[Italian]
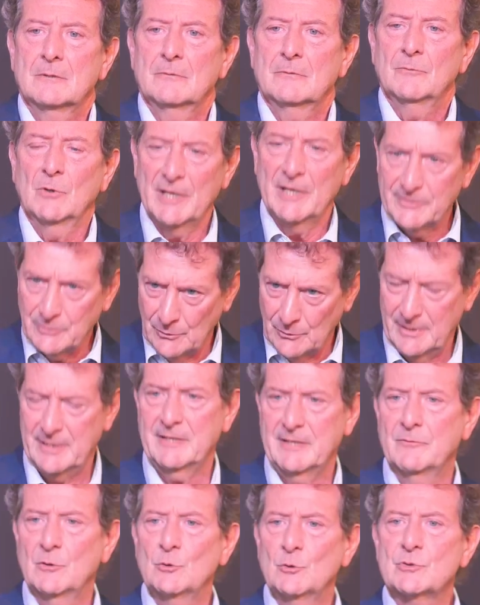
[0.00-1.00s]
Volete una
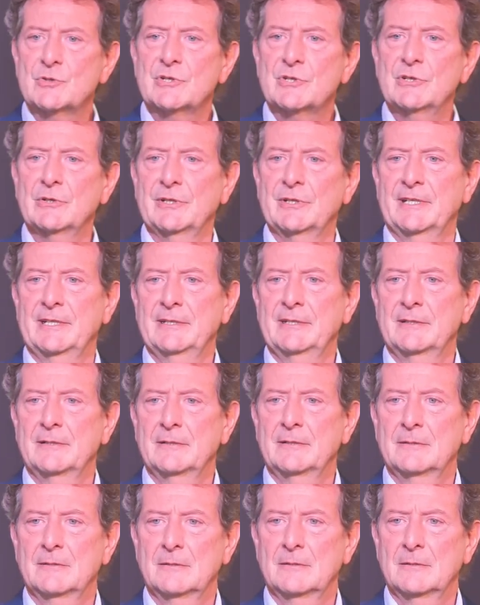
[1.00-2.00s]
rivoluzione?
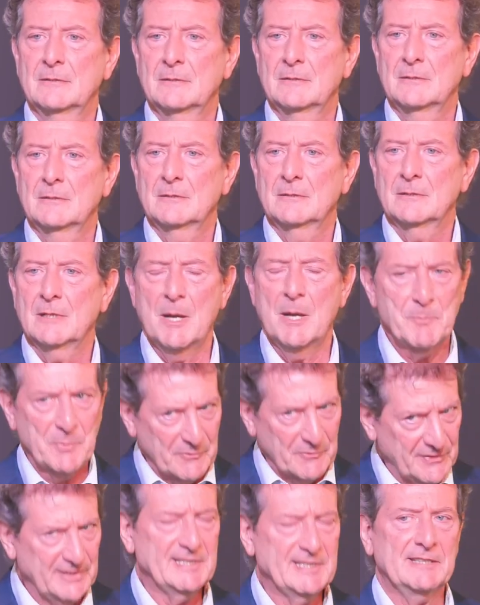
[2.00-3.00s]

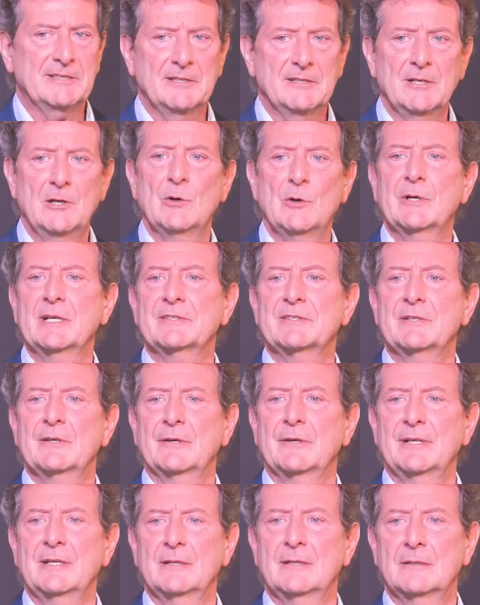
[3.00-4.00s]
Approfittate delle
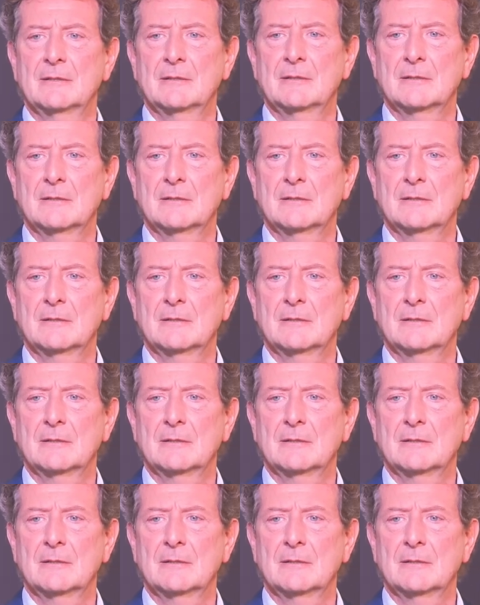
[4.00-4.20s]
occasioni.